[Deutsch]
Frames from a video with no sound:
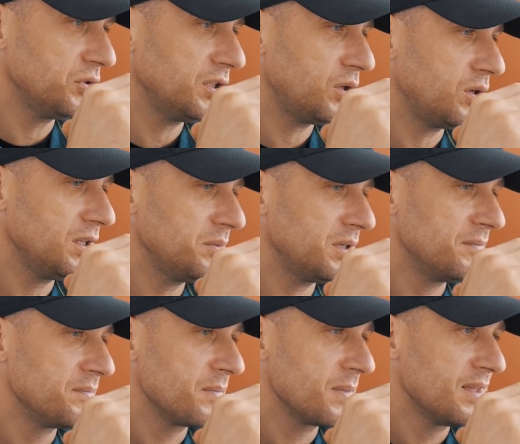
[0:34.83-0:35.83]
würde auch
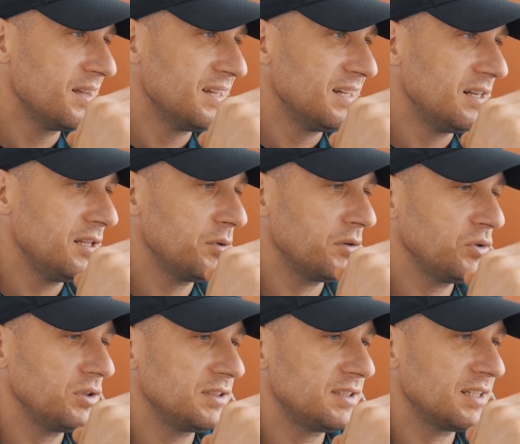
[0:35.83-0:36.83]
lieber, lieber
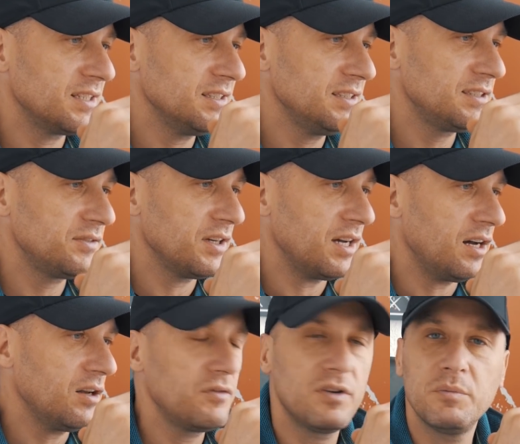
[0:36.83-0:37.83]
würde ich sagen, nicht zwei
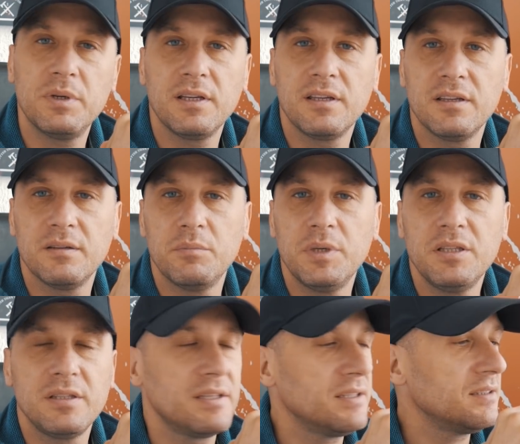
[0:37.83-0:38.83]

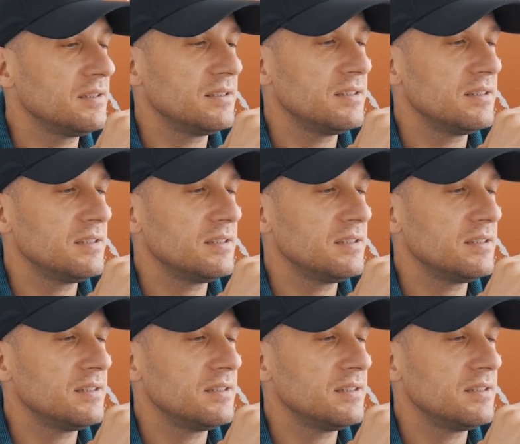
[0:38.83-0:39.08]
Alpha-Männchen,